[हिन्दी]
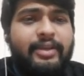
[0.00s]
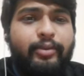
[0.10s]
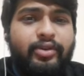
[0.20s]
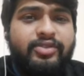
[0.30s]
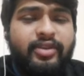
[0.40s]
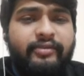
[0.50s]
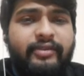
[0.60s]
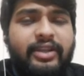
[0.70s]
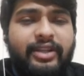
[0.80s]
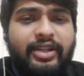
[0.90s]
इन द मोड्स
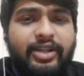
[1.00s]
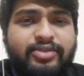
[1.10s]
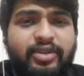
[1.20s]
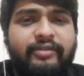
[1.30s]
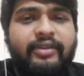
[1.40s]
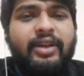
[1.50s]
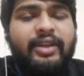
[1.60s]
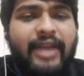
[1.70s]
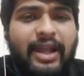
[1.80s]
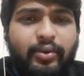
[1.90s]
ऑफ इन द टर्म्स ऑफ
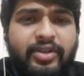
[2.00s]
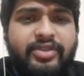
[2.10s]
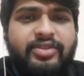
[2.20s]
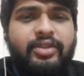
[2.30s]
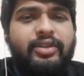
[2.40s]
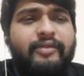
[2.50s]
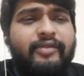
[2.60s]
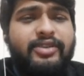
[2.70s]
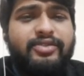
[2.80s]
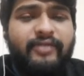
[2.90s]
कैलकुलेशन इन द
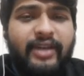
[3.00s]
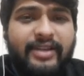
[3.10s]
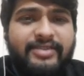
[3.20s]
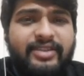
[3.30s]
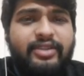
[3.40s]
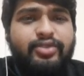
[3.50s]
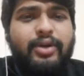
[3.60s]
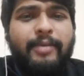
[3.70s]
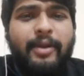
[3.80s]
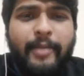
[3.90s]
फंड्स ऑफ फाइनेंसिंग
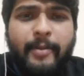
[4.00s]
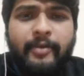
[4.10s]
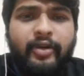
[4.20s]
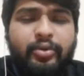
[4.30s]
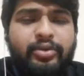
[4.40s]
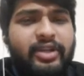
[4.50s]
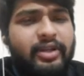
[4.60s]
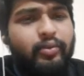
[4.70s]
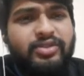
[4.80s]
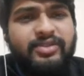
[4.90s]
जो आपका पेपर वर्क होता
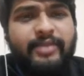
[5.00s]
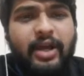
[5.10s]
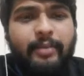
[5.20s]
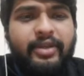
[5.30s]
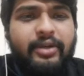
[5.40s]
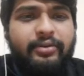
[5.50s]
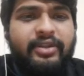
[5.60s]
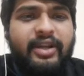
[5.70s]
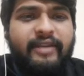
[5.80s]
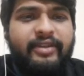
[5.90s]
है वो सब यहाँ पे क्या
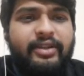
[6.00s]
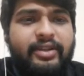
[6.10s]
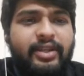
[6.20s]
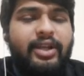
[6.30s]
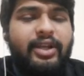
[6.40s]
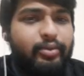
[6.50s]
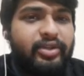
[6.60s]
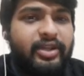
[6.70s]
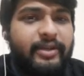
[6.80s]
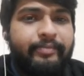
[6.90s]
होता है काफ़ी हद तक कम
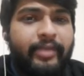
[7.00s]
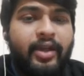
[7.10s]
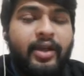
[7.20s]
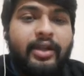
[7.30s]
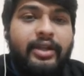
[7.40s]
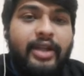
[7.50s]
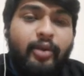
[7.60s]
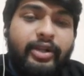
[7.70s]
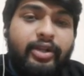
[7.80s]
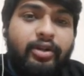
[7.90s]
होता है
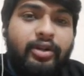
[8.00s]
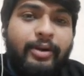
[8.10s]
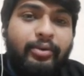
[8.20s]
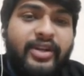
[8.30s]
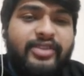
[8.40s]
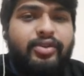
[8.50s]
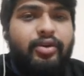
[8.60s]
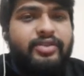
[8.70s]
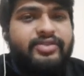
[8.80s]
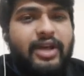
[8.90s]
नाउ वी टॉक अबाउट इट्स
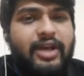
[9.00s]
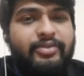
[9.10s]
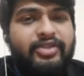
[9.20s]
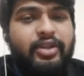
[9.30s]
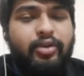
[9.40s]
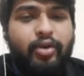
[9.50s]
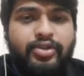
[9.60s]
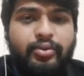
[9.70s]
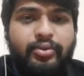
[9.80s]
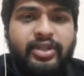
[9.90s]
कॉस्ट अब इसकी
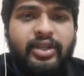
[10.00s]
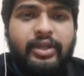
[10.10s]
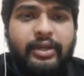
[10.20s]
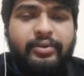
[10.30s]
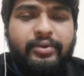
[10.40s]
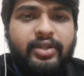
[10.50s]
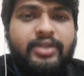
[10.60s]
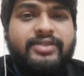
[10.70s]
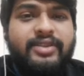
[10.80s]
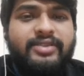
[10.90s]
कॉस्ट होती है कि नहीं होती
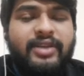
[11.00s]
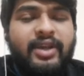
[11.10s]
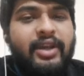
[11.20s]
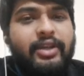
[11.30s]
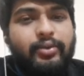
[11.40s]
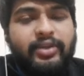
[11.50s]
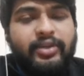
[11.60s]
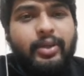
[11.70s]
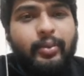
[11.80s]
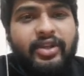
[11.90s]
है सिंस
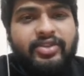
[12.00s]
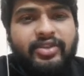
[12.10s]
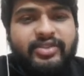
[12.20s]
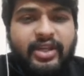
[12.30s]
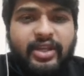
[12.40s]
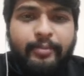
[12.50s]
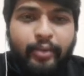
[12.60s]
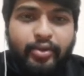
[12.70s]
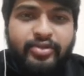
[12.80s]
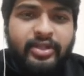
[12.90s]
क्योंकि इक्विटी शेयर्स का ये
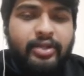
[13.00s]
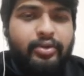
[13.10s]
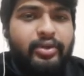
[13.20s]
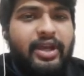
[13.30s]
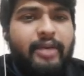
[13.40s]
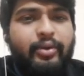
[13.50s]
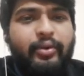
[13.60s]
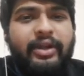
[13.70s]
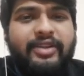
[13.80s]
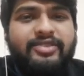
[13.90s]
पोर्शन है तो क्या हमें
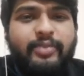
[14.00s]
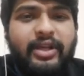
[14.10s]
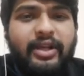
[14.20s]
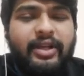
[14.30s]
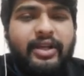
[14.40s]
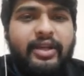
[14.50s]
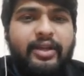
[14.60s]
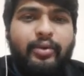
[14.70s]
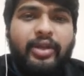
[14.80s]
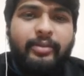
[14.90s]
कोई इंटरेस्ट पे करना है
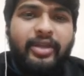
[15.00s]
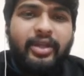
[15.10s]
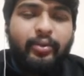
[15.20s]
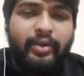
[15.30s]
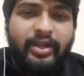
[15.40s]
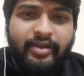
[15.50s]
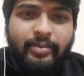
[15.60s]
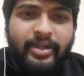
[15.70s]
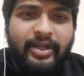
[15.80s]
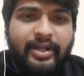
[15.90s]
कोई हमें कोई
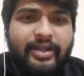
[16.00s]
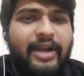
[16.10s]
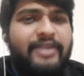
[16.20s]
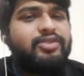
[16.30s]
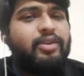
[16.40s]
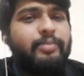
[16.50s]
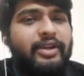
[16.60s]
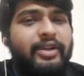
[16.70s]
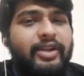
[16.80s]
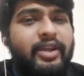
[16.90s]
डिविडेंड पे करना है दैट इज़ नॉट
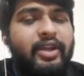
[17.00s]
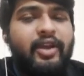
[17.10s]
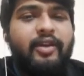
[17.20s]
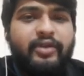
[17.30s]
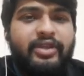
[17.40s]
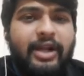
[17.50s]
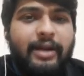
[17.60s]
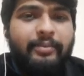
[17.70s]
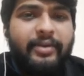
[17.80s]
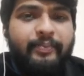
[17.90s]
मैंडेटरी फॉर द
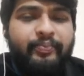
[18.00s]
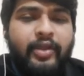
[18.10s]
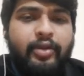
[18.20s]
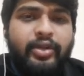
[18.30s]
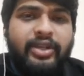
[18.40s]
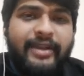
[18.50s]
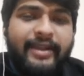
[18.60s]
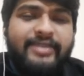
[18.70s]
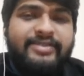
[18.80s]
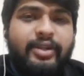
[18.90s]
कंपनी तो एक
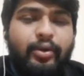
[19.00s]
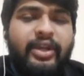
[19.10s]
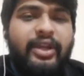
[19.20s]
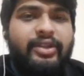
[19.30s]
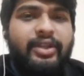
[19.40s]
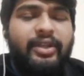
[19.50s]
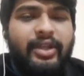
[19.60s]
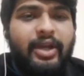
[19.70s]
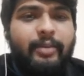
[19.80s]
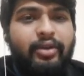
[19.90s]
तरीके से लोग कहते हैं
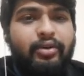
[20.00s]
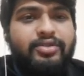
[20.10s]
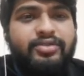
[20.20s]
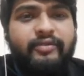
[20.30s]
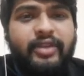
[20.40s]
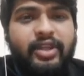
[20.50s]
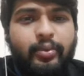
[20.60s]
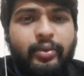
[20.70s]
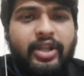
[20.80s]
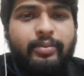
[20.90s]
कि हाँ भाई कॉस्ट ऑफ
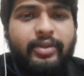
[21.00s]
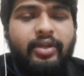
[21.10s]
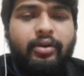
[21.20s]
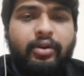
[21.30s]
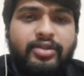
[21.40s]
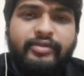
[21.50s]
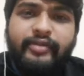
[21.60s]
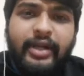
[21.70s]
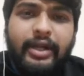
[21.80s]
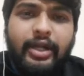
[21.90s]
इक्विटी पे और कॉस्ट ऑफ
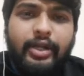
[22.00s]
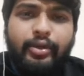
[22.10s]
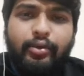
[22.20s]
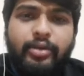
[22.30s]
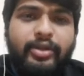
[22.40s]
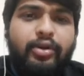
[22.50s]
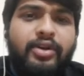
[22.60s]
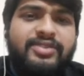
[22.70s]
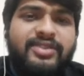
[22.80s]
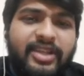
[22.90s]
रिटर्न में भी कोई भी
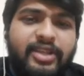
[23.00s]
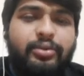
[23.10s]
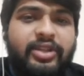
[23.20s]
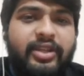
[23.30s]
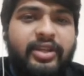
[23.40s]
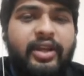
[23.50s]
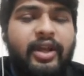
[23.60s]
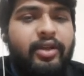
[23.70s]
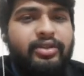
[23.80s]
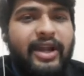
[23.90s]
कॉस्ट नहीं होती है
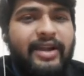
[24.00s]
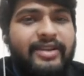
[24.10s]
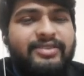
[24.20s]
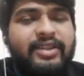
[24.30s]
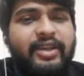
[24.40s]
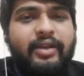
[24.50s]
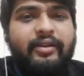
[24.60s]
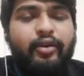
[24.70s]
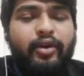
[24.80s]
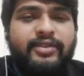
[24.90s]
तो दैट इज़ देयर आर
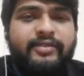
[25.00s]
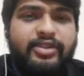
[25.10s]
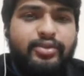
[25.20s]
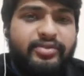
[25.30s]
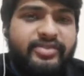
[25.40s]
कॉस्ट फ्री